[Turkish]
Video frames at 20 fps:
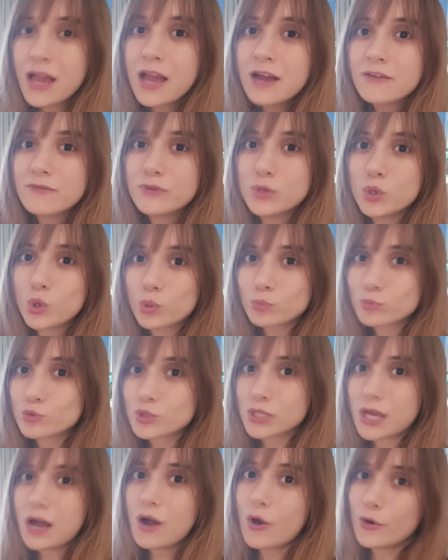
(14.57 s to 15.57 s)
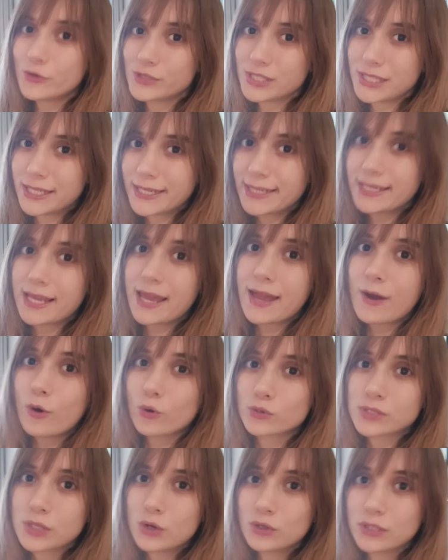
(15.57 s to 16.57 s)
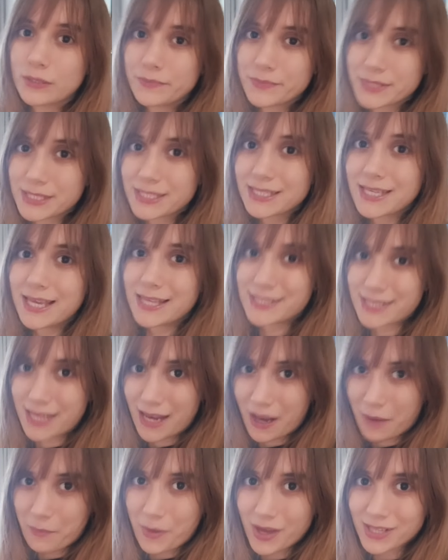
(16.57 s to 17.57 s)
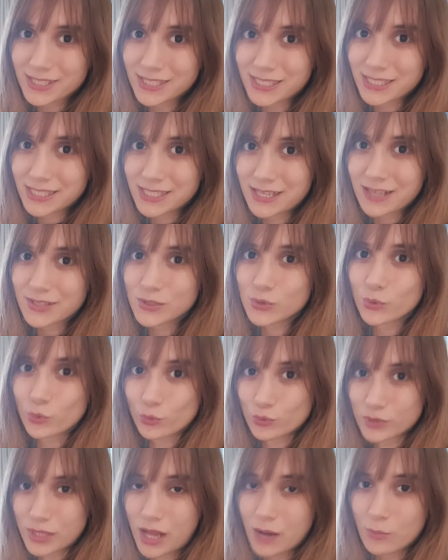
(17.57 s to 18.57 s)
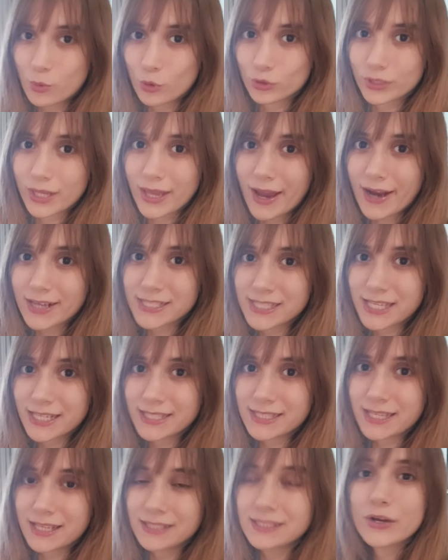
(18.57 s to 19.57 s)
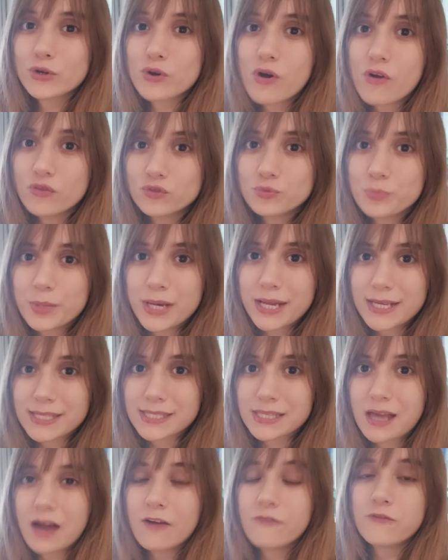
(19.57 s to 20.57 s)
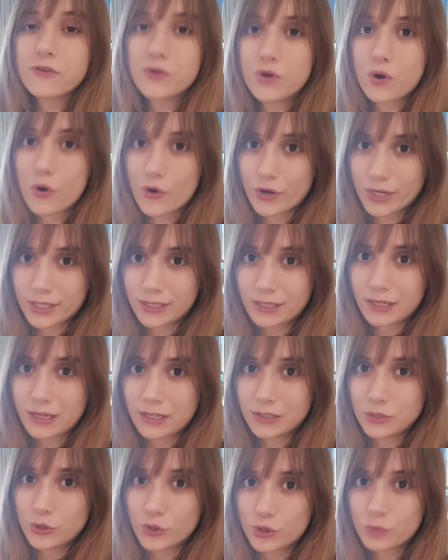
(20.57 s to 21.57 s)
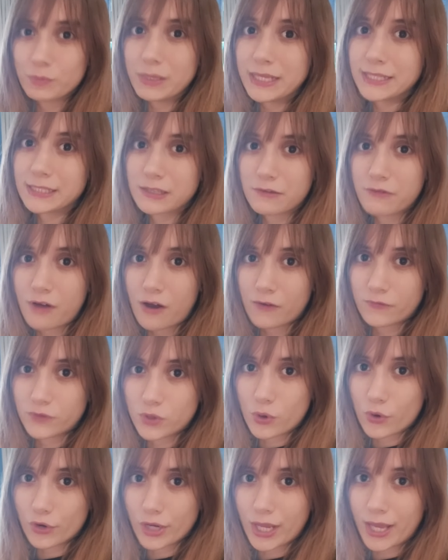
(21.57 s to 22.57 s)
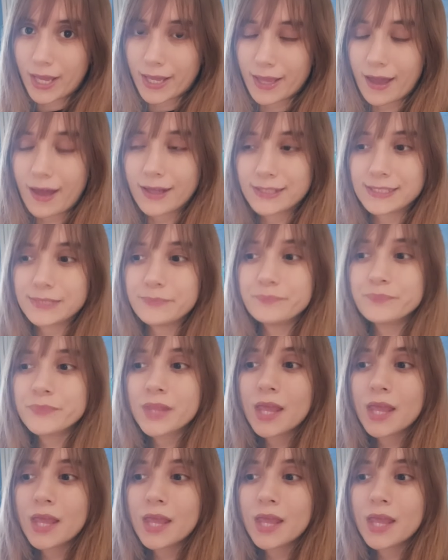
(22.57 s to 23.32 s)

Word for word: Vlogumuza öncelikle otel odamızı gezerek başlayacağız. Çok güzel bir oda gerçekten. Round Plaza Florya'da kalıyorum. İlk defa Florya'ya geldim.